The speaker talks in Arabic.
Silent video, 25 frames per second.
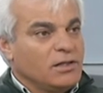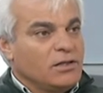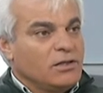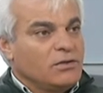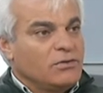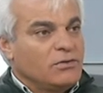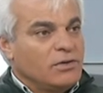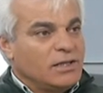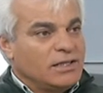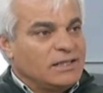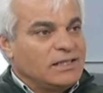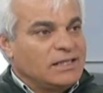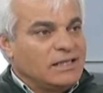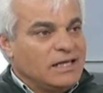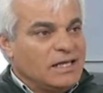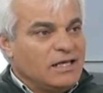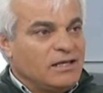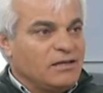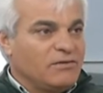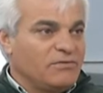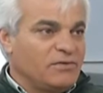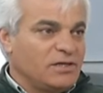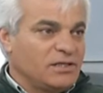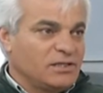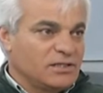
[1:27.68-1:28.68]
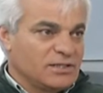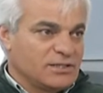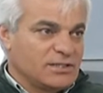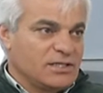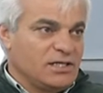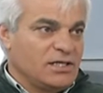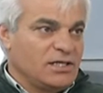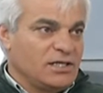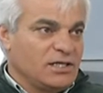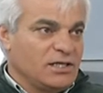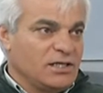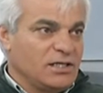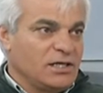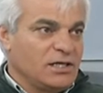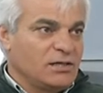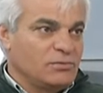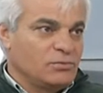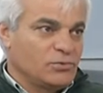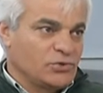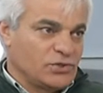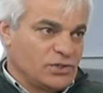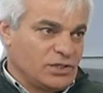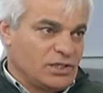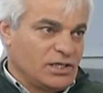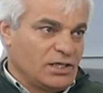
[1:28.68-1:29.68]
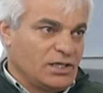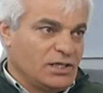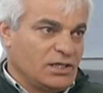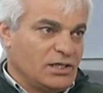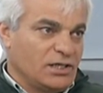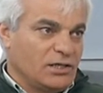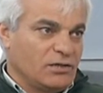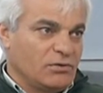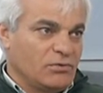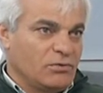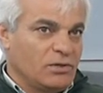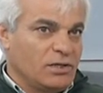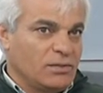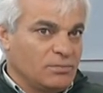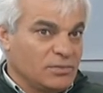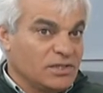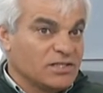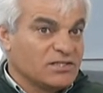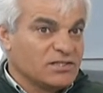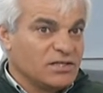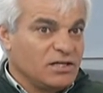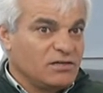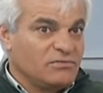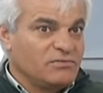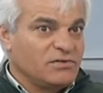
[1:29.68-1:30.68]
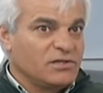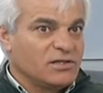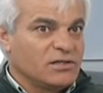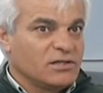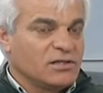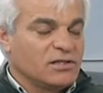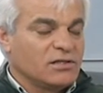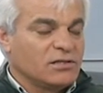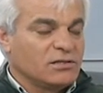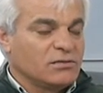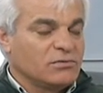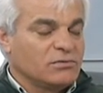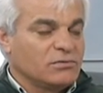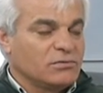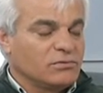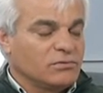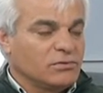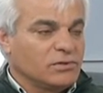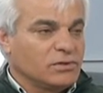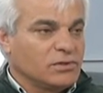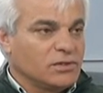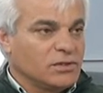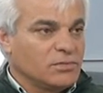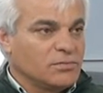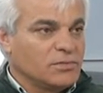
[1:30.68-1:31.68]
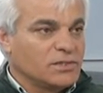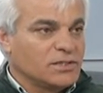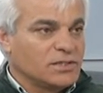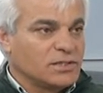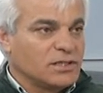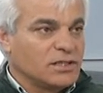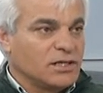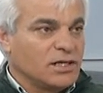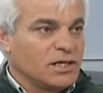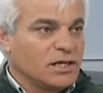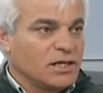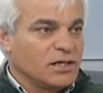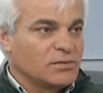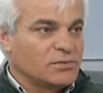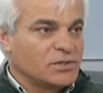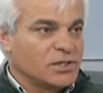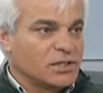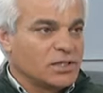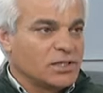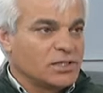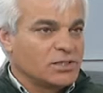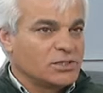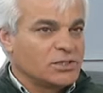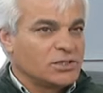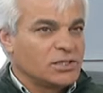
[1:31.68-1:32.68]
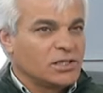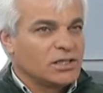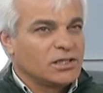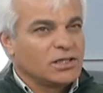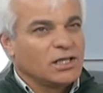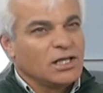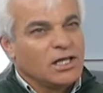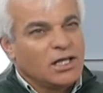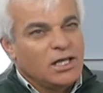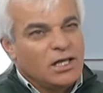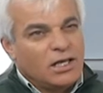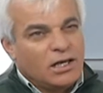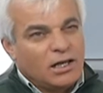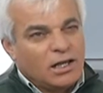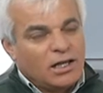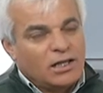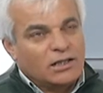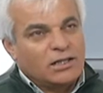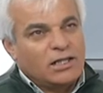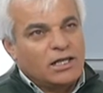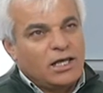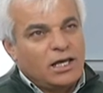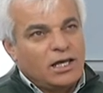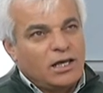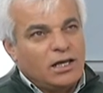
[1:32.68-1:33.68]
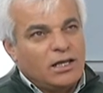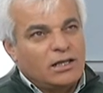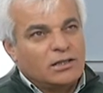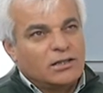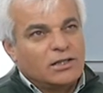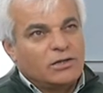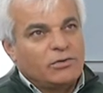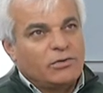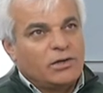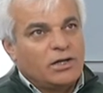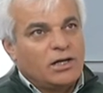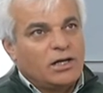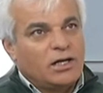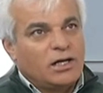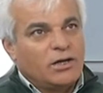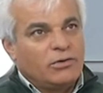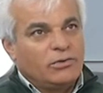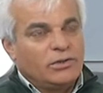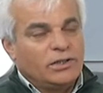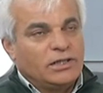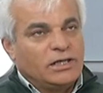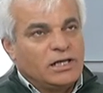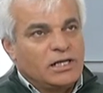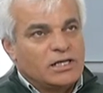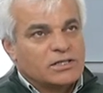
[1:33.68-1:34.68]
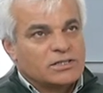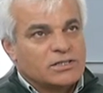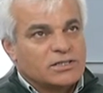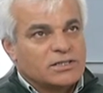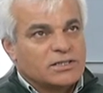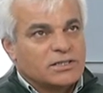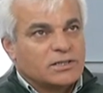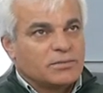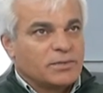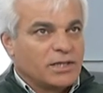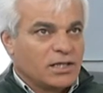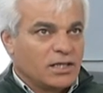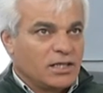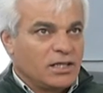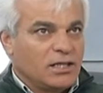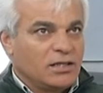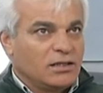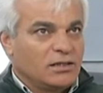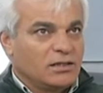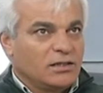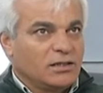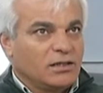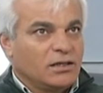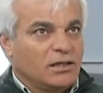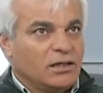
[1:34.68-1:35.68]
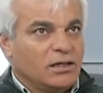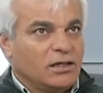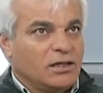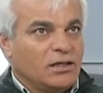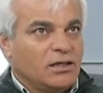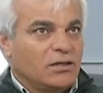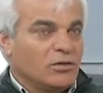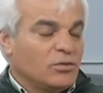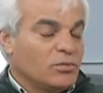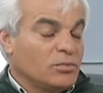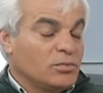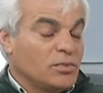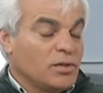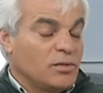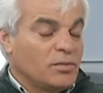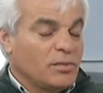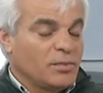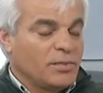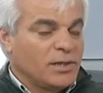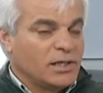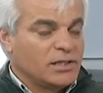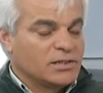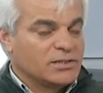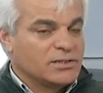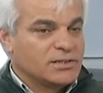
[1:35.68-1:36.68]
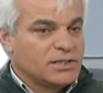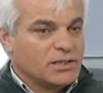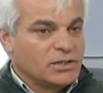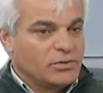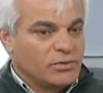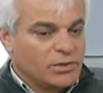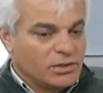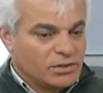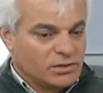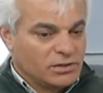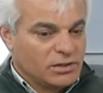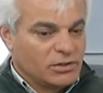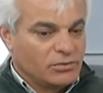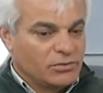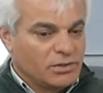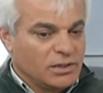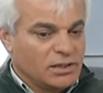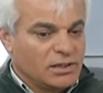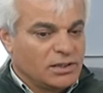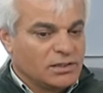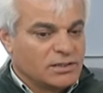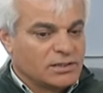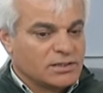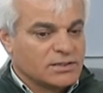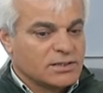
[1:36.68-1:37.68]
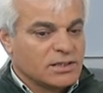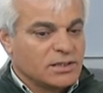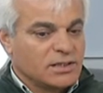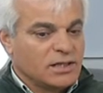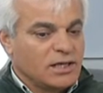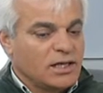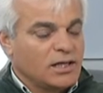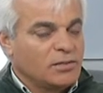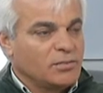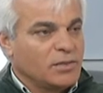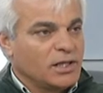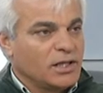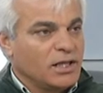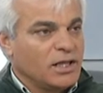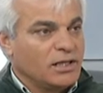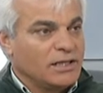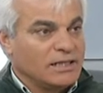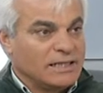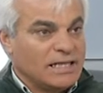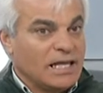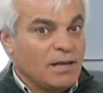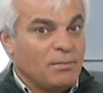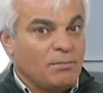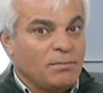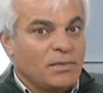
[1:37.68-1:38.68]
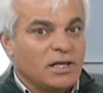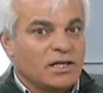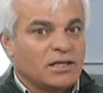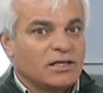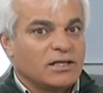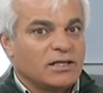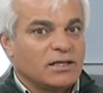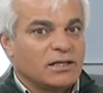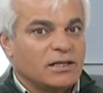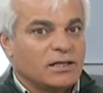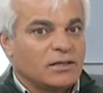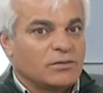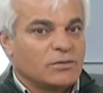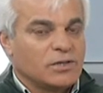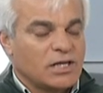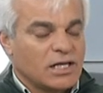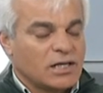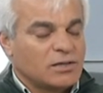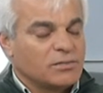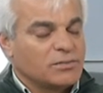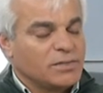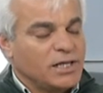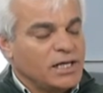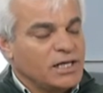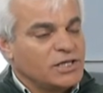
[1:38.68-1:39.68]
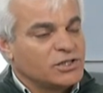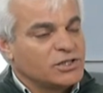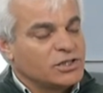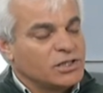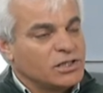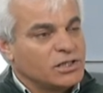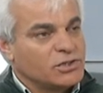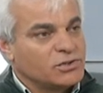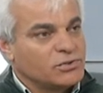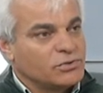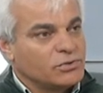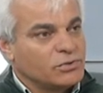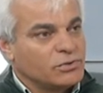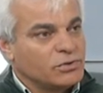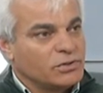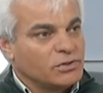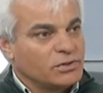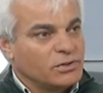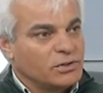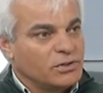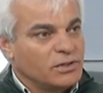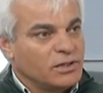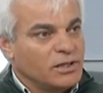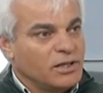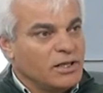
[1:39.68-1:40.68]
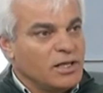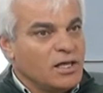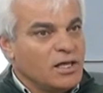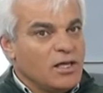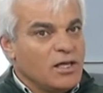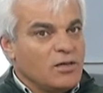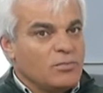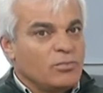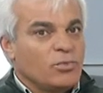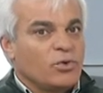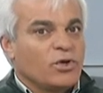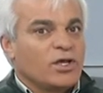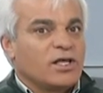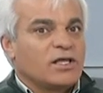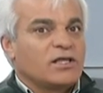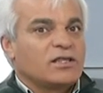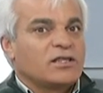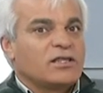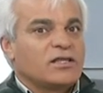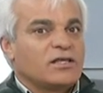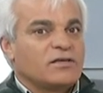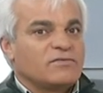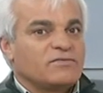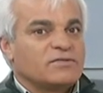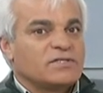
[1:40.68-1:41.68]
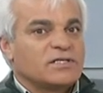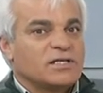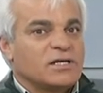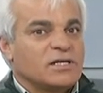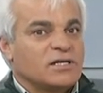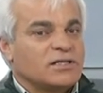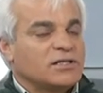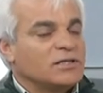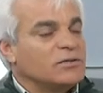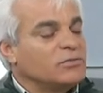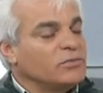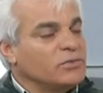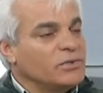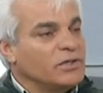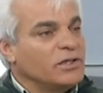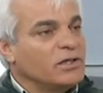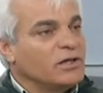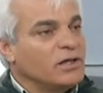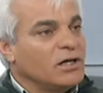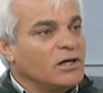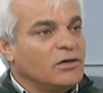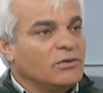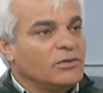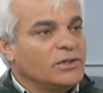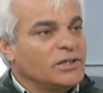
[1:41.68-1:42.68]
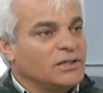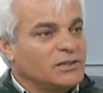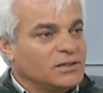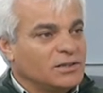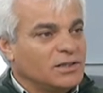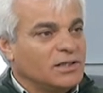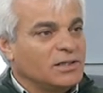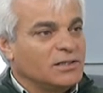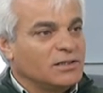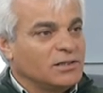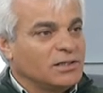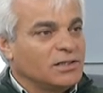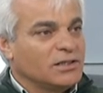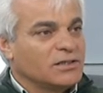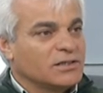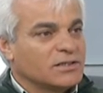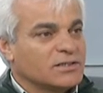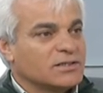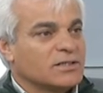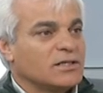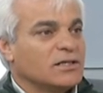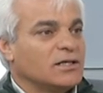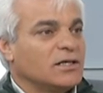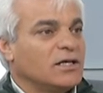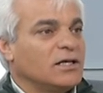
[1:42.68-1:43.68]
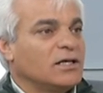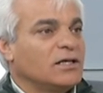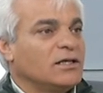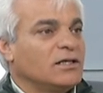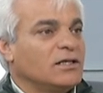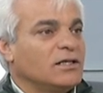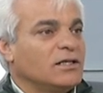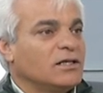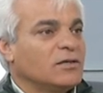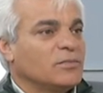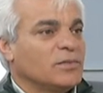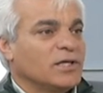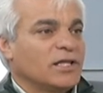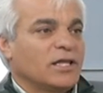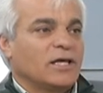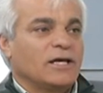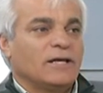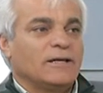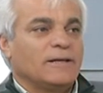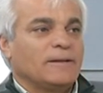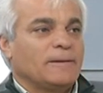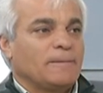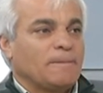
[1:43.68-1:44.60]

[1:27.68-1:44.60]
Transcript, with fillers: يؤدي الى افاده صحيه للمستهلك وبننصح فيه كثير انه يتم استهلاكها بشكل جيد قضيه على دواء او علاج لسه بكير للغايه لو بعد سنوات طويله نصل لهي المرحله نتامل ذلك ولكن بحاجه لشغل مكثف زائد تمويل قوي حتى نصل لهيك مرحله